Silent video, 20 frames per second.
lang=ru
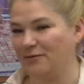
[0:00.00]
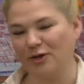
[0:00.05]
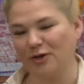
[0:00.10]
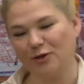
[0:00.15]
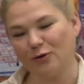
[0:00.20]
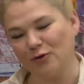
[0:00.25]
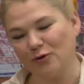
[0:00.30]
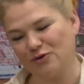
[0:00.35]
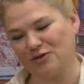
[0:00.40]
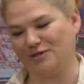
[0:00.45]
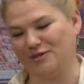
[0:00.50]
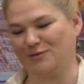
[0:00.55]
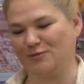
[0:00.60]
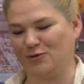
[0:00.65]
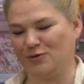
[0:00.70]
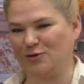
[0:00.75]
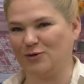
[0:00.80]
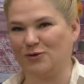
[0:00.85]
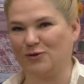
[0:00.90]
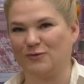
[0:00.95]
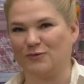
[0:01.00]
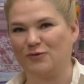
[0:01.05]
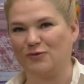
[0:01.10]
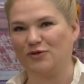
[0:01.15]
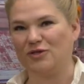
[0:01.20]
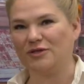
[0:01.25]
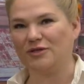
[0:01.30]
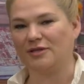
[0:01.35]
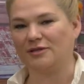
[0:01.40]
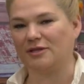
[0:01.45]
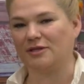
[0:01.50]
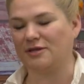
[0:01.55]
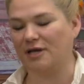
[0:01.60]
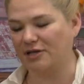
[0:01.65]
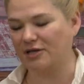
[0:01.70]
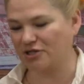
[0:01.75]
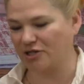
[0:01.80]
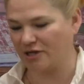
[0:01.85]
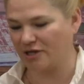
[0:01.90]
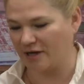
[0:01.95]
Это очень смешно звучит, это
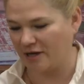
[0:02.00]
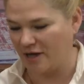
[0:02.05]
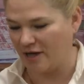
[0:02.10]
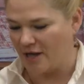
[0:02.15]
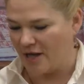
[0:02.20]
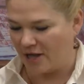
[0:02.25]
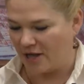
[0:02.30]
так же, как